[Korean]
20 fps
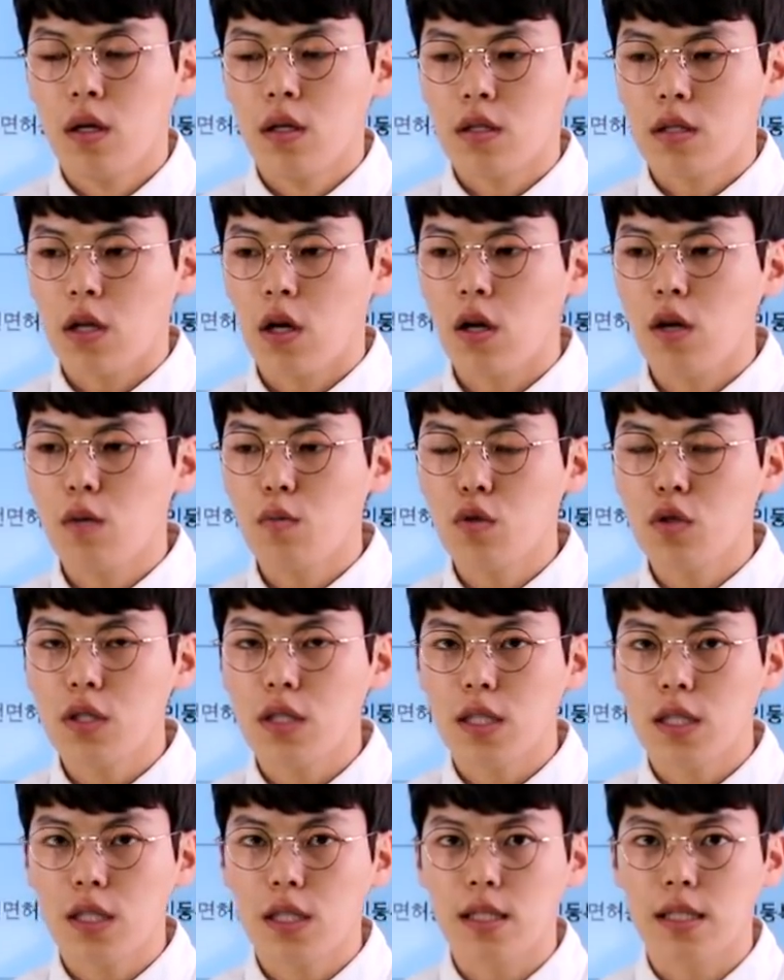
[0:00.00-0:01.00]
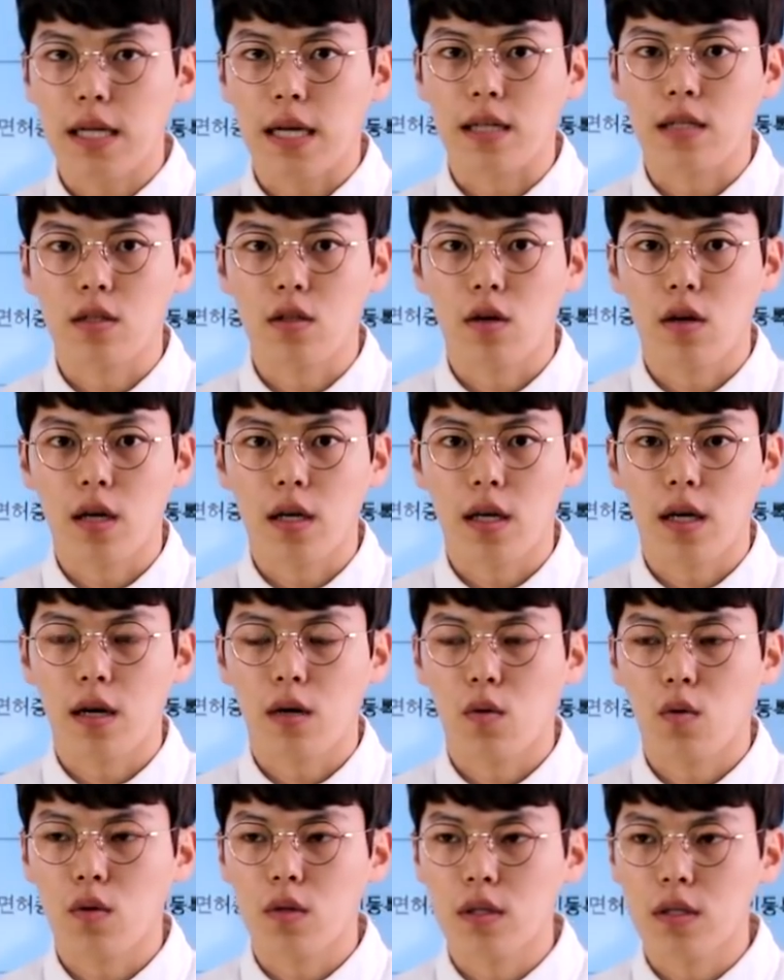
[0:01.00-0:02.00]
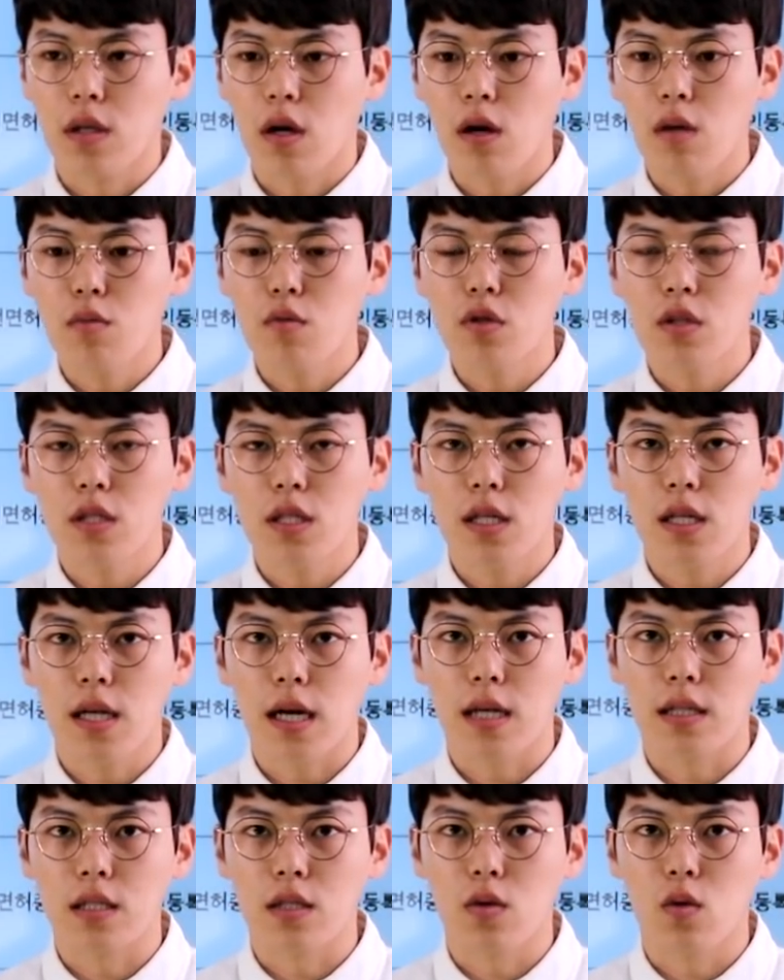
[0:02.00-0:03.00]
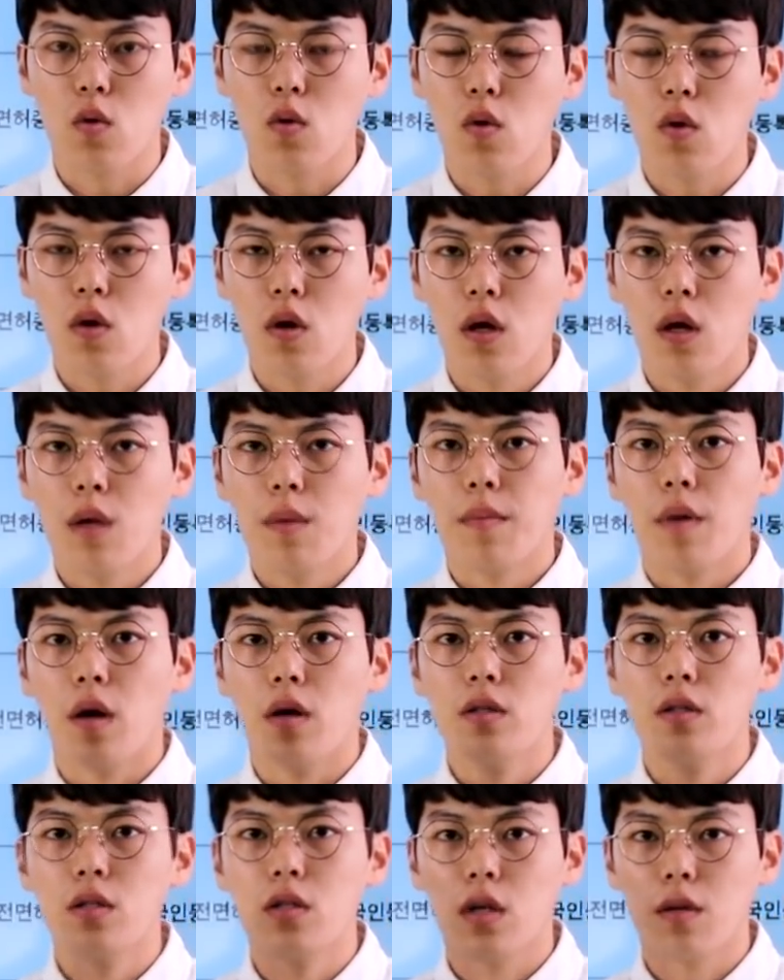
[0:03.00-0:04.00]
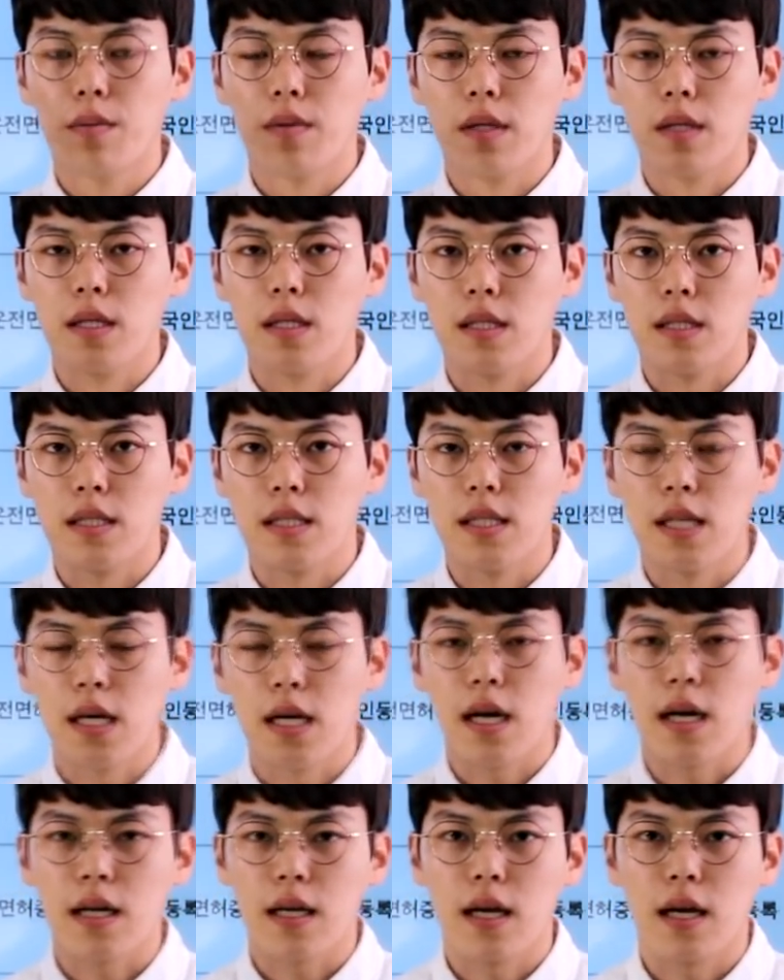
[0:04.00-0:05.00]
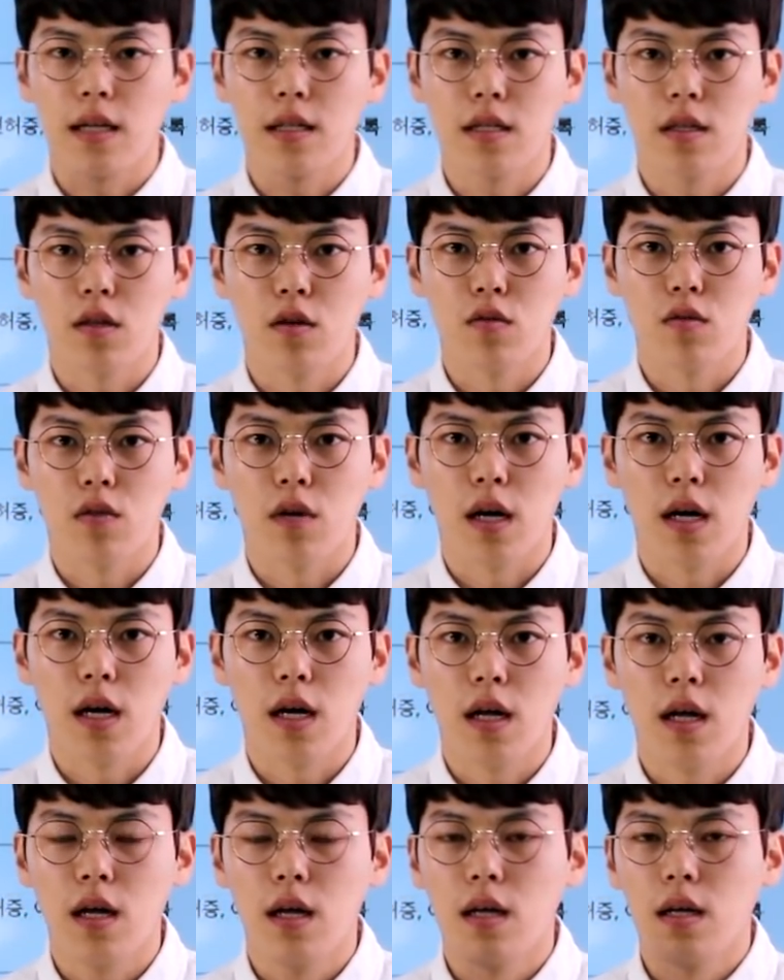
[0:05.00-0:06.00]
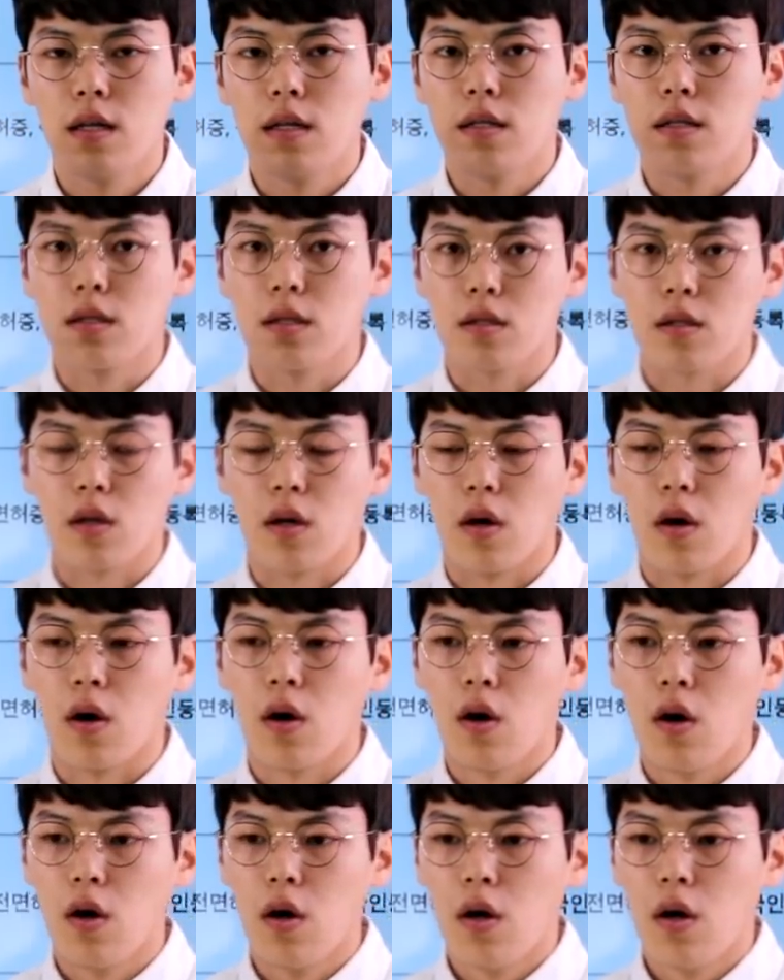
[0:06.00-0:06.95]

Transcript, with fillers: 설문지를 작성하게 하고 그 설문지를 가지고 면접을 진행하게 하는 경우가 있었어요.